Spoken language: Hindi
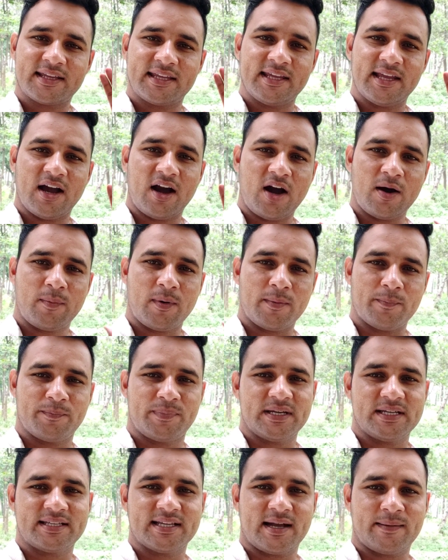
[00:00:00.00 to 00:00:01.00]
कि अब
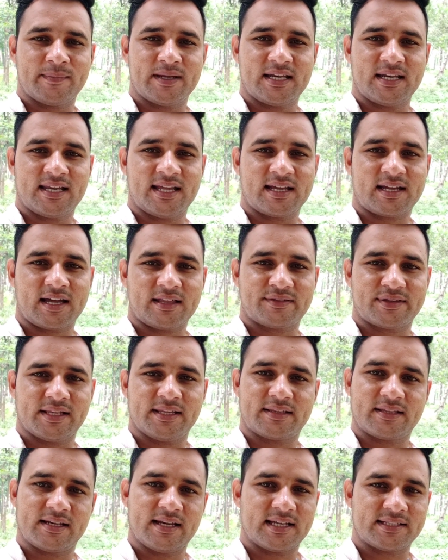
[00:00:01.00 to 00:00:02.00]
वीजा मिलने का
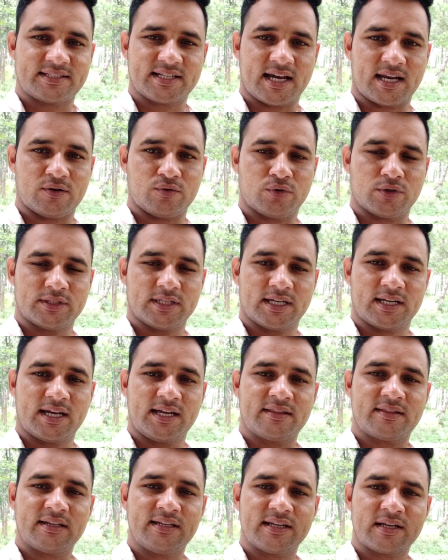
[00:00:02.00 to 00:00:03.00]
सिलसिला चालू हो
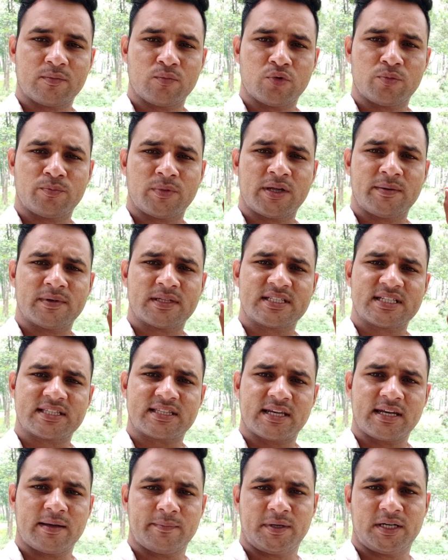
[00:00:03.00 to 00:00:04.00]
जाएगा इसलिए कि मुंबई में
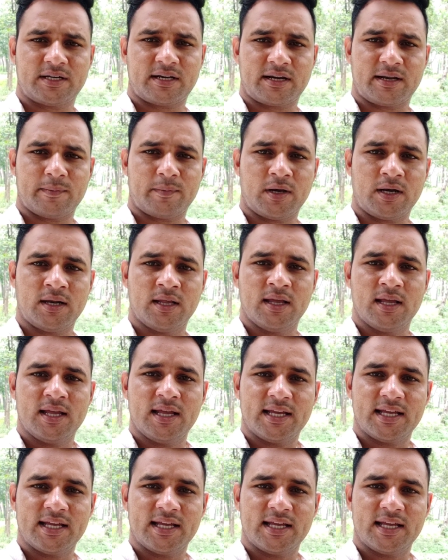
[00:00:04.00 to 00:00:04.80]
जितने भी ट्रेवल